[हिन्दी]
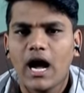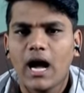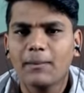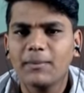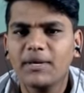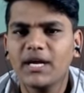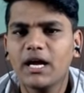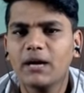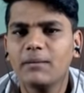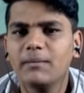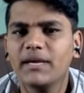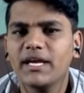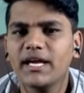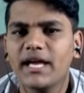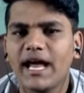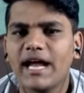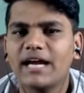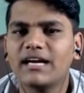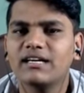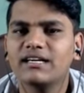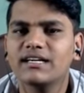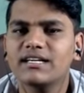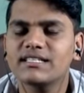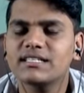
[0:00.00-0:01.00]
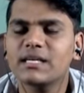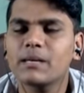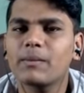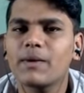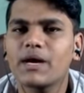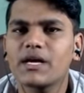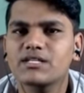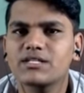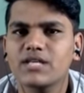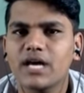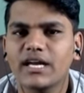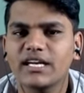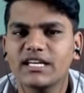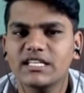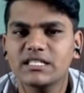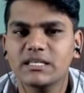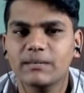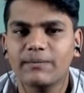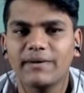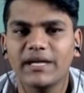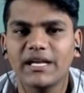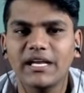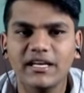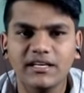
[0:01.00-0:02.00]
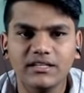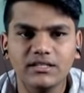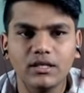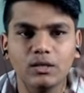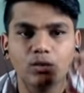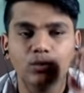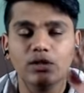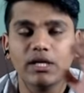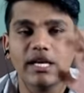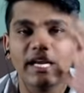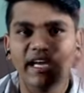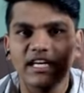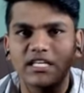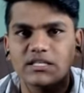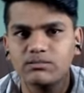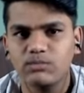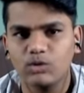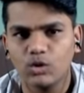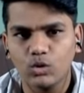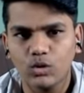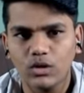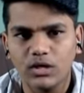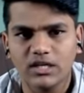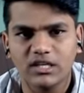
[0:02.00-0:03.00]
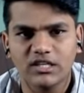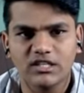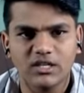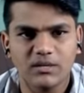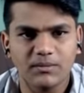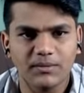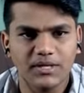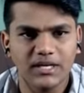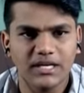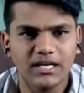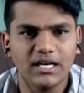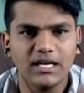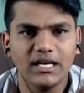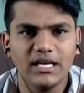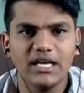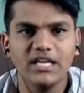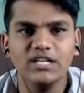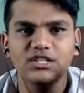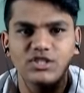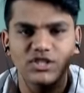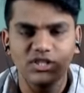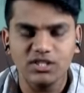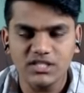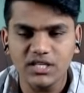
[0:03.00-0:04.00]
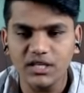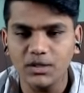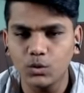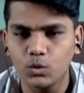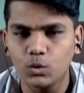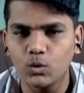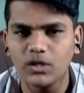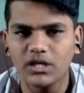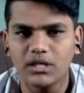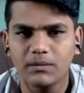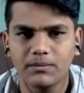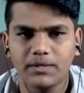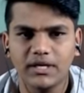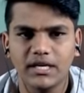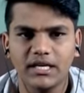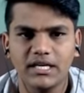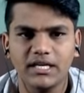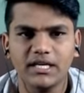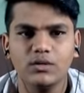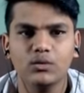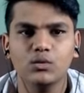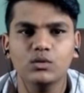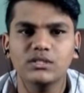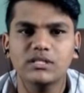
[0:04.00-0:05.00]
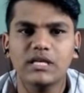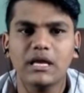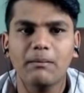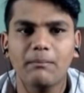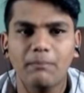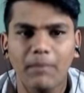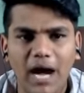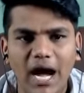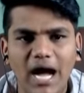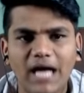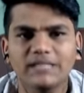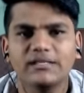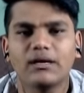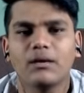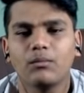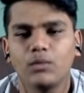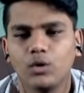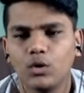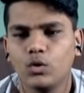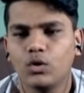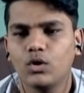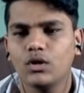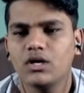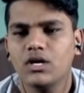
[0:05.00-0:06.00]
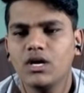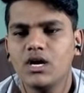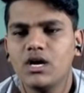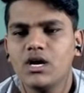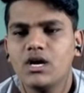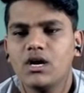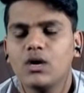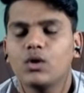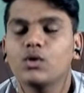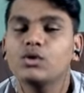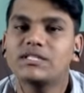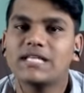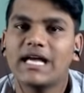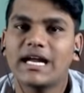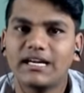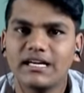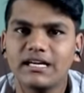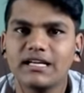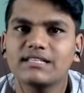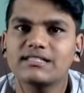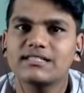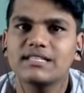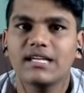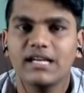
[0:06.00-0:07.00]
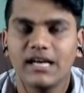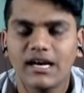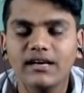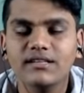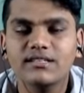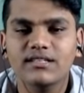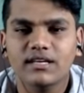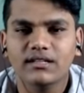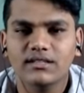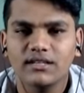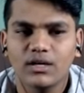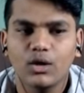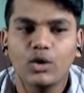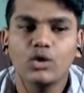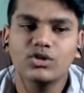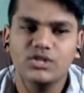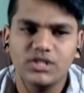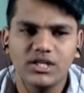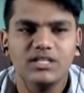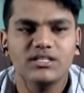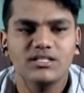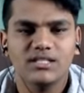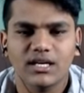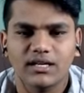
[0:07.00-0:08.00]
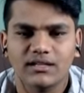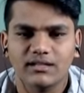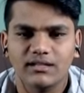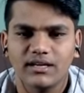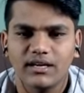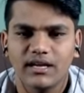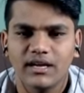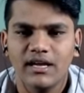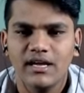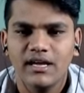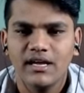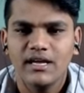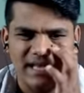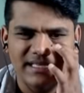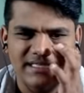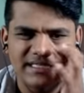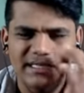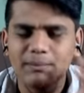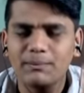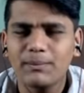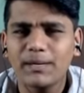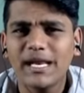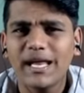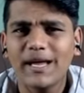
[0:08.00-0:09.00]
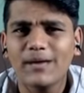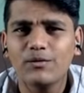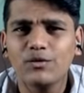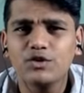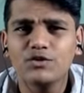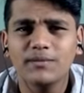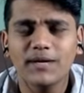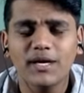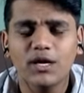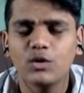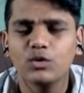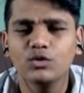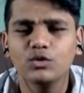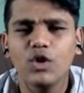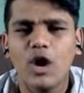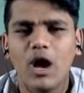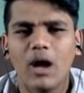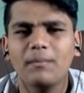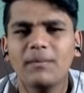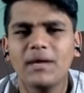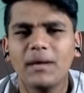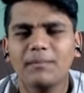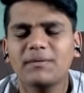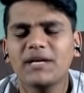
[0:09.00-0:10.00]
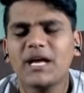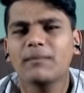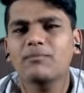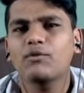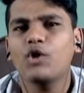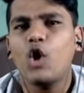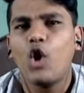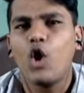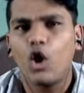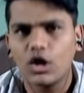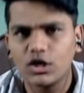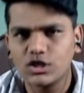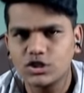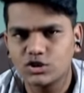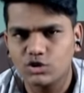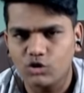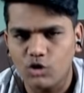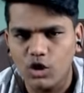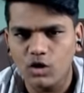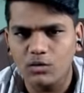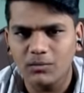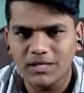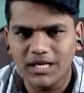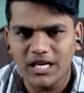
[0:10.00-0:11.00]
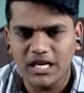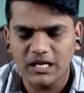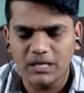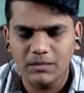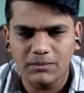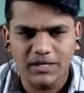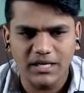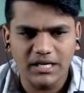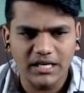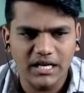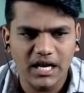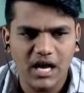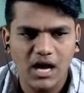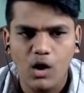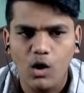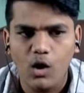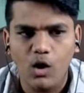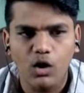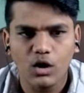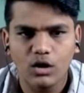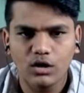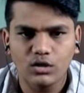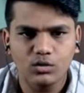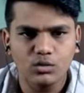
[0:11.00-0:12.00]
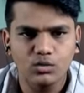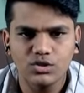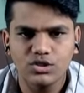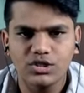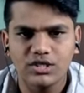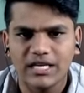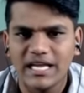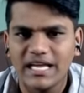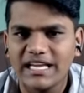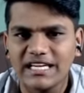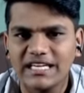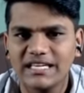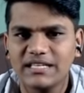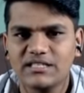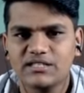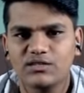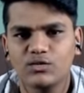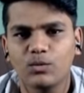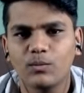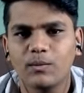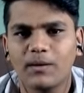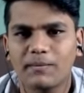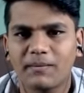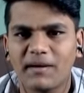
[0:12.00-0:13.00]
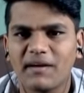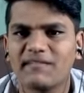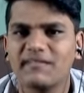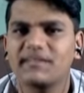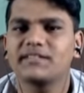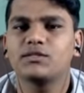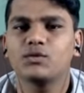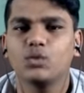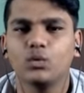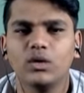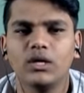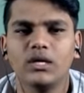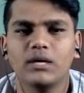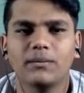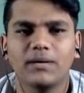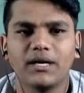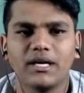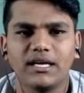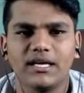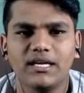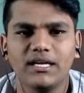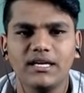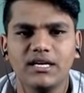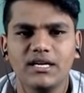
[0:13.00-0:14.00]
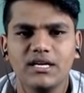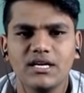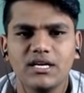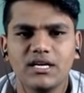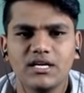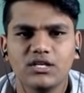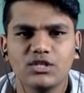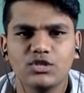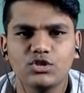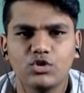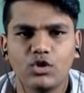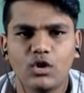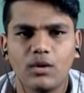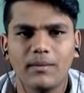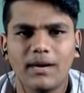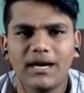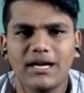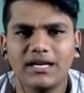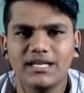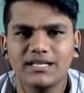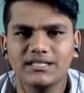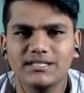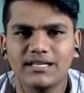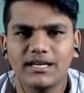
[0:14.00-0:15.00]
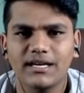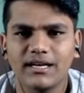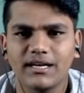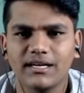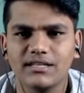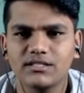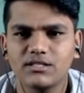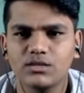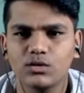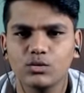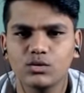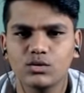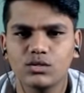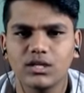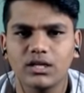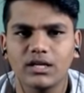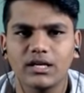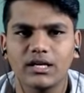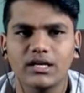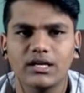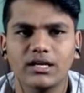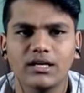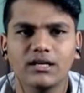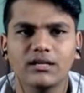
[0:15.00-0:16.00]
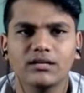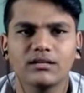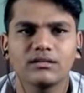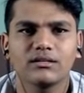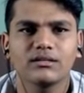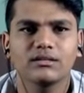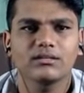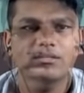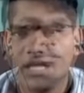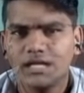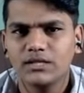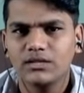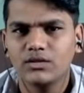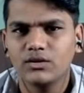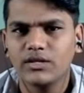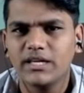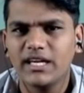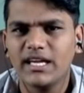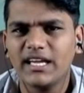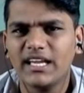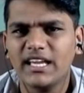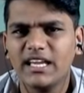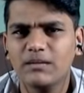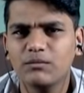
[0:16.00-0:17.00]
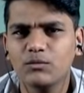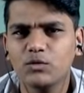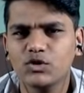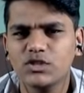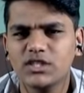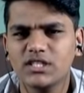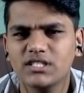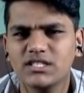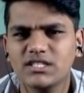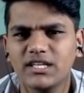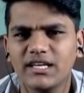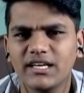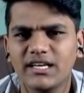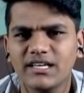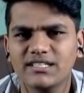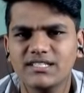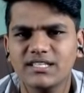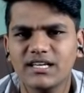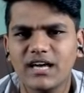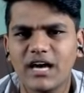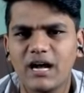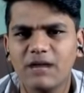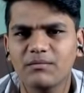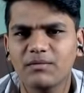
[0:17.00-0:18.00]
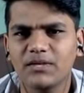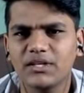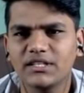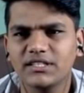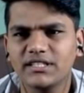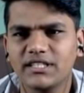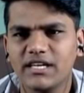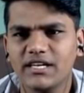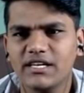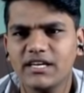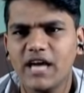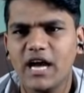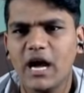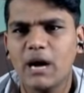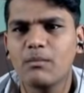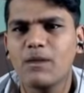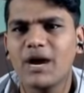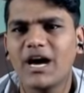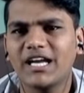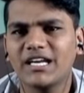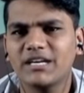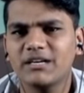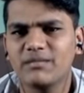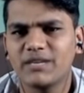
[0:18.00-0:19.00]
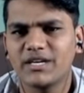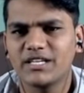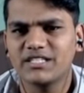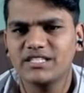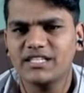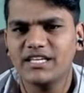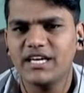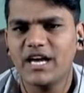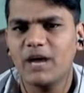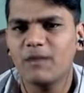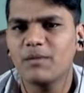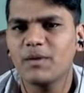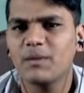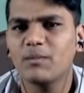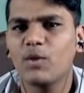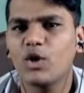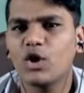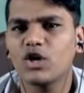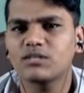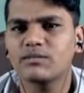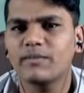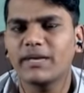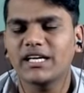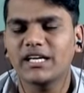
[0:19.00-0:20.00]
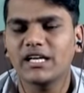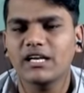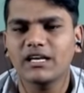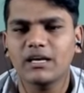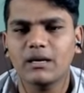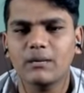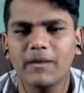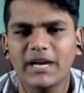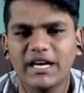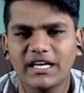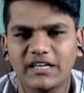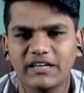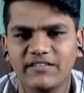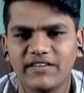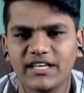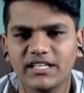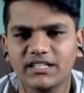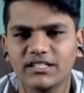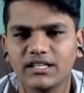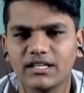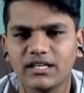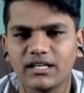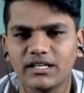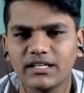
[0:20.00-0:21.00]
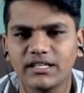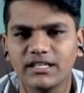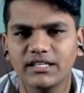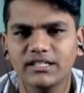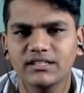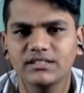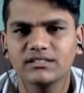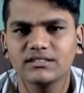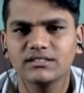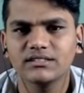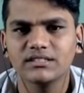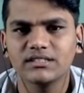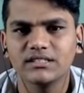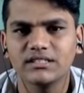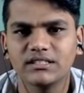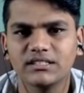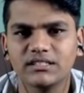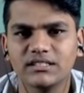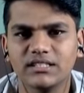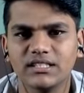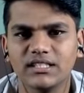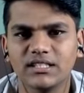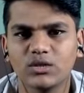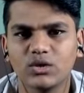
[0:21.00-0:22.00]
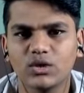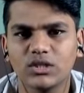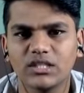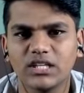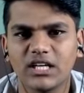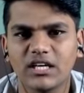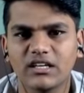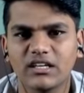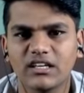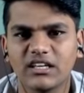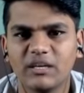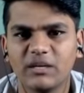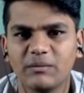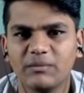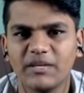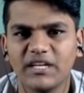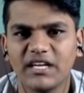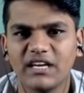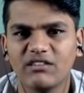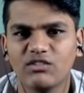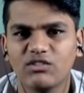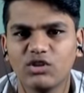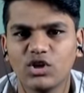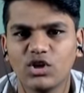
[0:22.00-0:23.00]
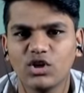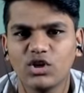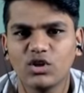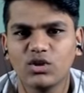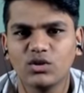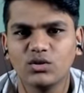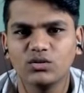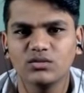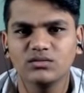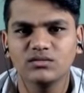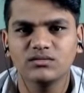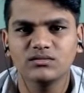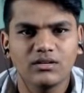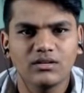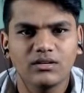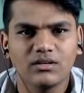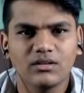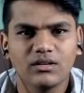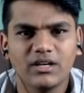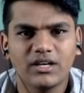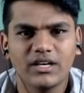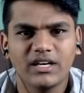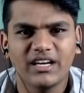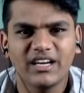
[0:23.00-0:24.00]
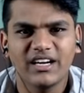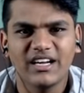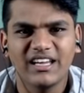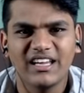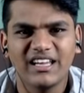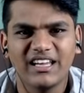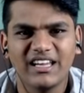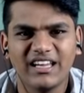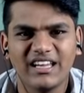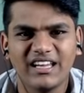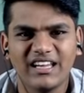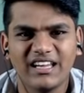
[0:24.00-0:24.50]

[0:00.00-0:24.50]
अभी हमें हेडलेस के पास जाने से पहले इधर उधर एक्सप्लोर करना पड़ेगा नई चीज़ें ढूंढनी पड़ेगी उसके बाद हम लोग उस हेडलेस से लड़ सकते हैं और जीत सकते हैं सिंपल लैंग्वेज में कहूँ तो हमें अपने आप को और स्ट्रांग बनाना पड़ेगा और कुछ नई सुपर पावर्स ढूंढनी पड़ेगी जो हम हेडलेस के अगेंस्ट यूज़ करेंगे तो ये गेम कुछ इस तरीके से काम करती है कि हमारी मर्जी हमें बॉस बैटल कब एक्टिवेट करनी है देखो कितना क्रीपी है वो अय हाय